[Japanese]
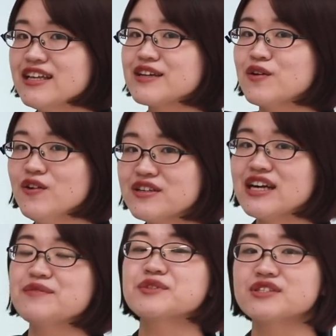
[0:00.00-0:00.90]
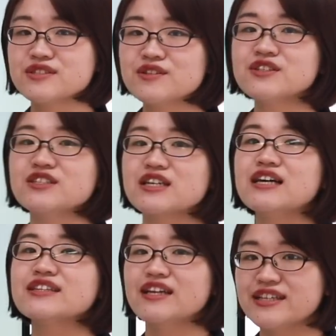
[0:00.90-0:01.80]
で今回もすごく
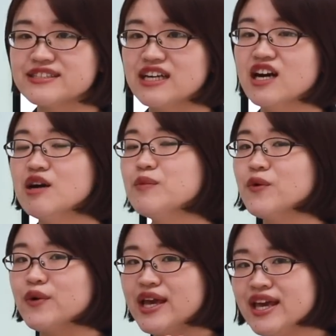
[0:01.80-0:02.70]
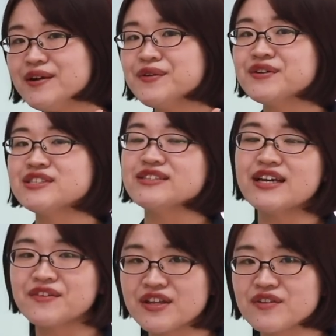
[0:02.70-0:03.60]
簡単でした。もう英語力じゃ
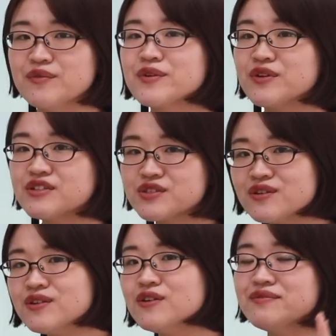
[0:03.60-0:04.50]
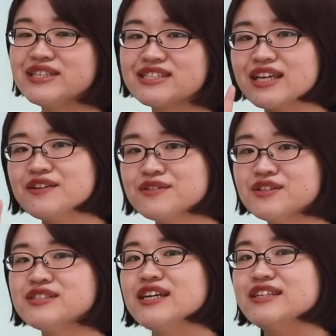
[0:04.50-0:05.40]
ないよなと、もうこの情報を見つけるこ
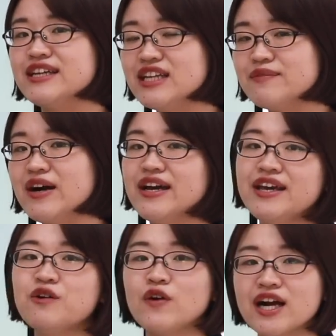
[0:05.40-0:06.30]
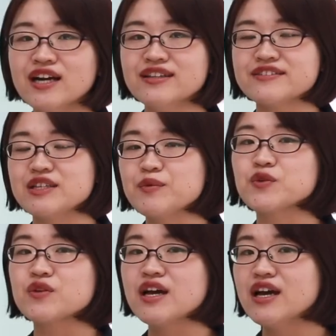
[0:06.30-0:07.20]
とさえできれば、英語わかんなくて
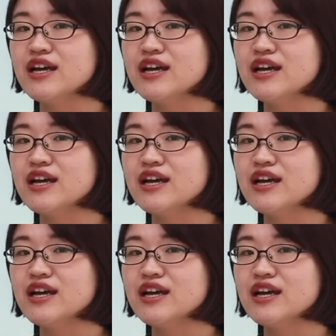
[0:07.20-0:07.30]
も、